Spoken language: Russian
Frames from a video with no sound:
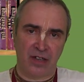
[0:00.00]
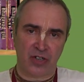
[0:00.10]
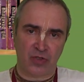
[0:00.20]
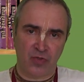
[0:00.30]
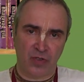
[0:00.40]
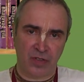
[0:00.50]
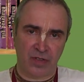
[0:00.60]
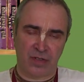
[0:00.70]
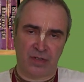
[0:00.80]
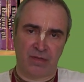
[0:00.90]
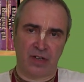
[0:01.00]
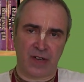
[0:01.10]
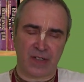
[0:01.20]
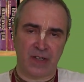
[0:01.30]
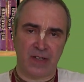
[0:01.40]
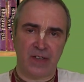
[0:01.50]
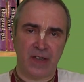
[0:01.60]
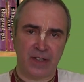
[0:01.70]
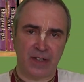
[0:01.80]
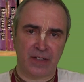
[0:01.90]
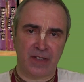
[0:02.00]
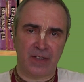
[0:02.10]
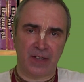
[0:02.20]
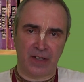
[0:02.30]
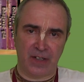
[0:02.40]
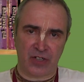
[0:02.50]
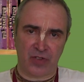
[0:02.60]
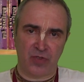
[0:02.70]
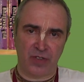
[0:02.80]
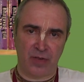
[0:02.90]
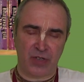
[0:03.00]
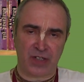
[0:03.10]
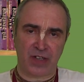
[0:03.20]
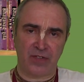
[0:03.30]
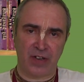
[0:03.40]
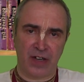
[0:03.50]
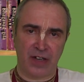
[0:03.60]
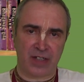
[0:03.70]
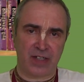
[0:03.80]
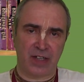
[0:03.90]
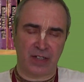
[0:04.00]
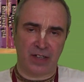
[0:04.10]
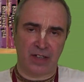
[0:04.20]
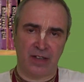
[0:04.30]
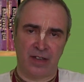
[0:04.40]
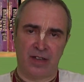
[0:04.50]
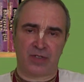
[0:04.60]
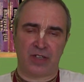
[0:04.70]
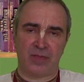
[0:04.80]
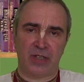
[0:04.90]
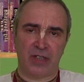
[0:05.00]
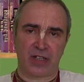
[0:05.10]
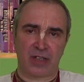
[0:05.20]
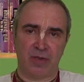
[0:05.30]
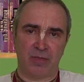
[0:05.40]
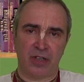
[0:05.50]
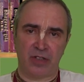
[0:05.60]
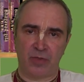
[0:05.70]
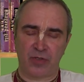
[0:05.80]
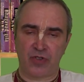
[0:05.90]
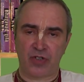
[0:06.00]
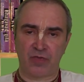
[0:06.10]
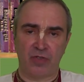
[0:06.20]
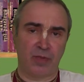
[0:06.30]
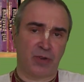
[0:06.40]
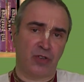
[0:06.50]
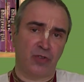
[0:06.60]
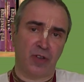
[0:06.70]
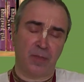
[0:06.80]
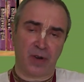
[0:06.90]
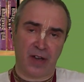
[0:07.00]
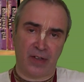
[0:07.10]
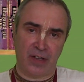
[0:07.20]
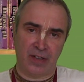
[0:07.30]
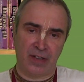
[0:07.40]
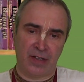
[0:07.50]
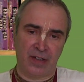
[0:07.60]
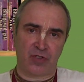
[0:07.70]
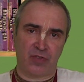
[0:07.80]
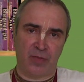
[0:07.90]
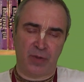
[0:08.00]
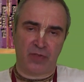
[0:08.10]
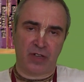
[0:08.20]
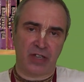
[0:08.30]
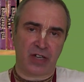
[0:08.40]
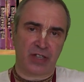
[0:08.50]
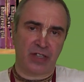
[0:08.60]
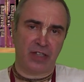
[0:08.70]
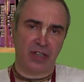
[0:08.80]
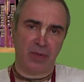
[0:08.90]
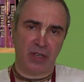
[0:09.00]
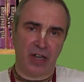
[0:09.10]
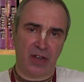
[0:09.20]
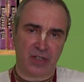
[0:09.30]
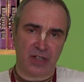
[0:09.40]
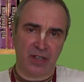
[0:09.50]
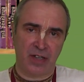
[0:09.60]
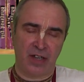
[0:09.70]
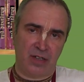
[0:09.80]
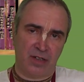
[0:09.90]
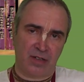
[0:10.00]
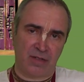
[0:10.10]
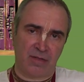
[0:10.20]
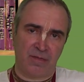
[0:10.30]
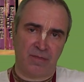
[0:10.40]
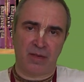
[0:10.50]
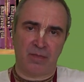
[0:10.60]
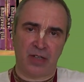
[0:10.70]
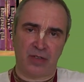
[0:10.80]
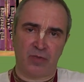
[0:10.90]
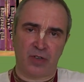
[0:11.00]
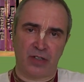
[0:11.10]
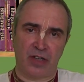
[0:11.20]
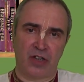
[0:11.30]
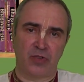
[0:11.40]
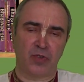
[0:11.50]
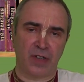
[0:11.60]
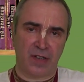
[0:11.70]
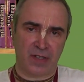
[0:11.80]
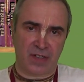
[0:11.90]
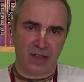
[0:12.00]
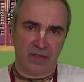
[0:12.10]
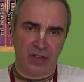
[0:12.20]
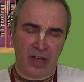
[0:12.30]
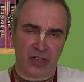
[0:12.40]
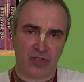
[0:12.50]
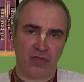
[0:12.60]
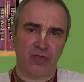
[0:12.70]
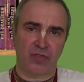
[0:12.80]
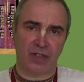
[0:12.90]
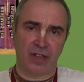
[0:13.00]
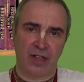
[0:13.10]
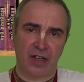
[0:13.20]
что разные деятели наделали, что они вообще сотворили и сделали с этими текстами. Поэтому существуют определенные правила, что, во-первых, тексты эти не меняются, и поэтому, когда кто-то заявляет, что он